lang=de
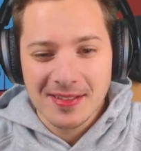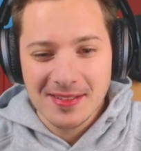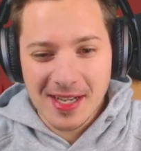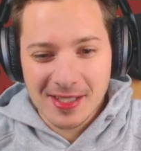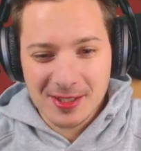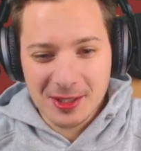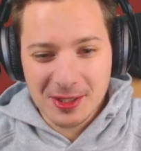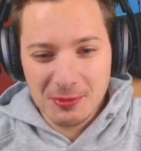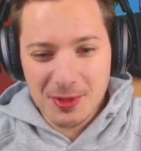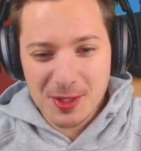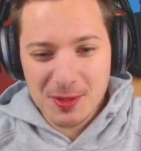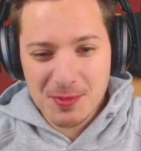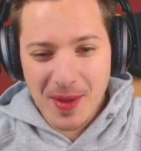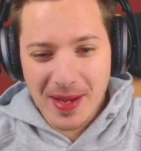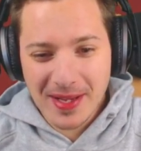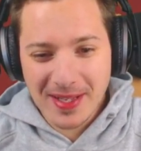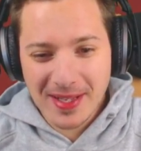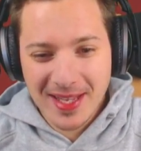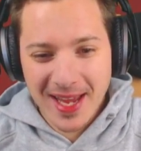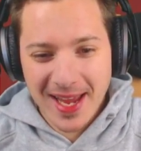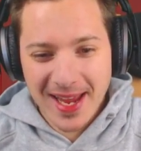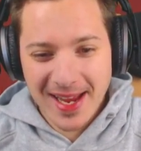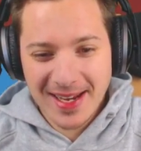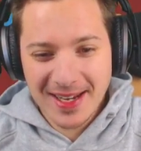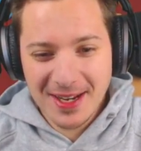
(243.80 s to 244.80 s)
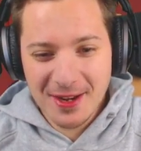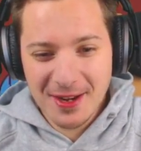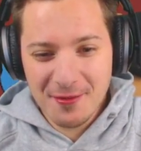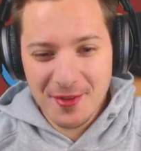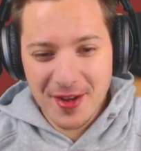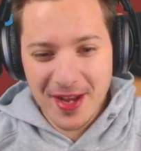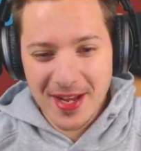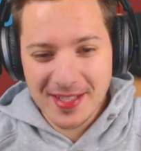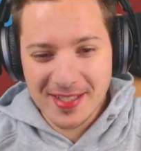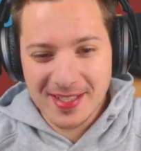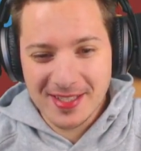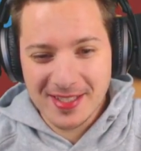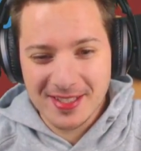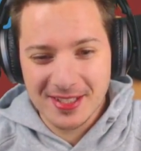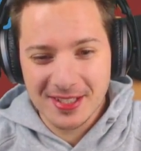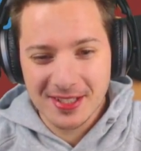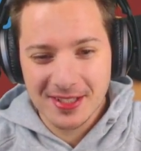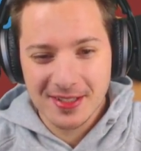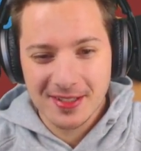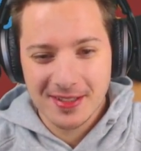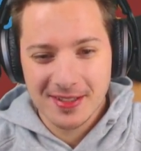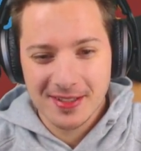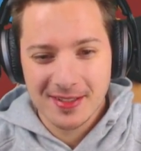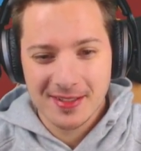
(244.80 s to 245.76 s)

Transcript: Ich dachte, du bist mein Gegengewicht.